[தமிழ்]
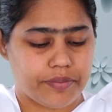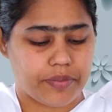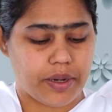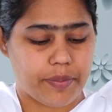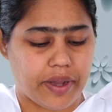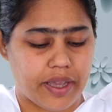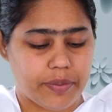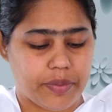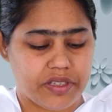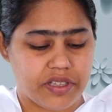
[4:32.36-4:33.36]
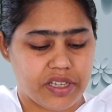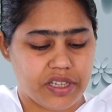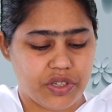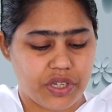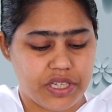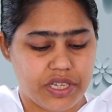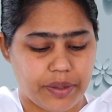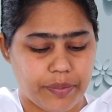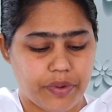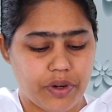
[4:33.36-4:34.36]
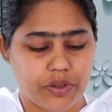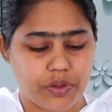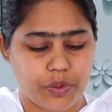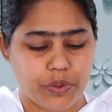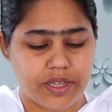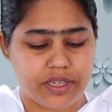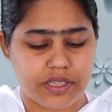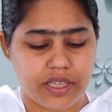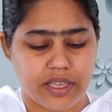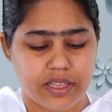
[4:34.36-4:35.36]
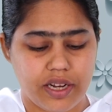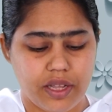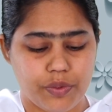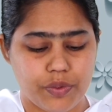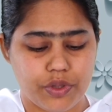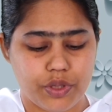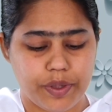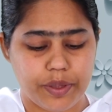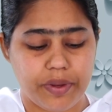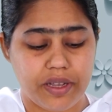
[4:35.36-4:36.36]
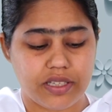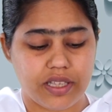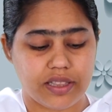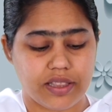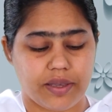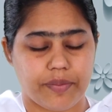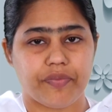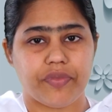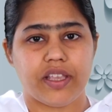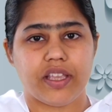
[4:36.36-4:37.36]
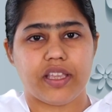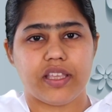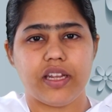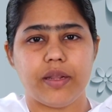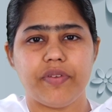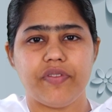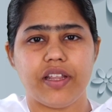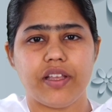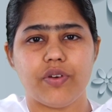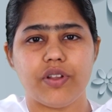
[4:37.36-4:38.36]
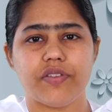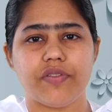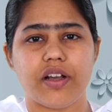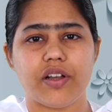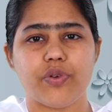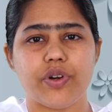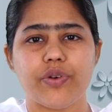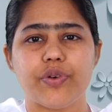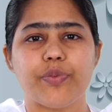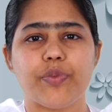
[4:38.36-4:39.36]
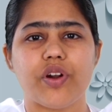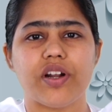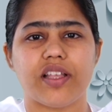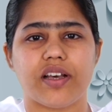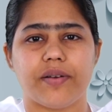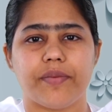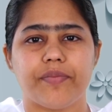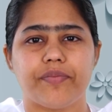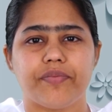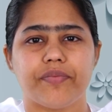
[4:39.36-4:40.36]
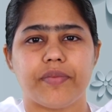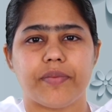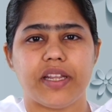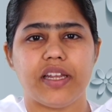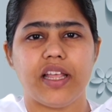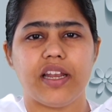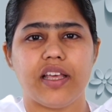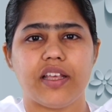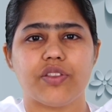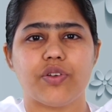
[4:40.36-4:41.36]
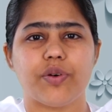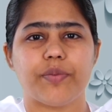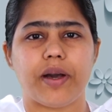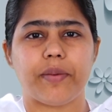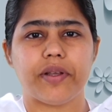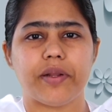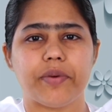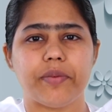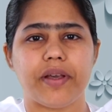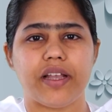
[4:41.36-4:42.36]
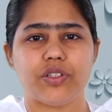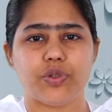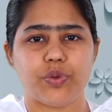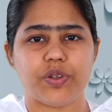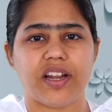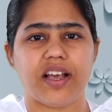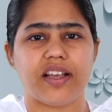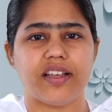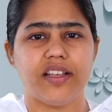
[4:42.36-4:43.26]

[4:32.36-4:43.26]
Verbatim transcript: பல் பாய் பேசிக்கு சீஜே புறம் தோ கித்தனா ஊஞ்ச் மத் பா சக்தி இது நம்ம விலை கொடுத்து வாங்கக்கூடிய ஒரு பொருள் தான் அப்படின்னா என்ன அர்த்தம் பாபா நமக்கு பேட்ச் கொடுக்குறாங்க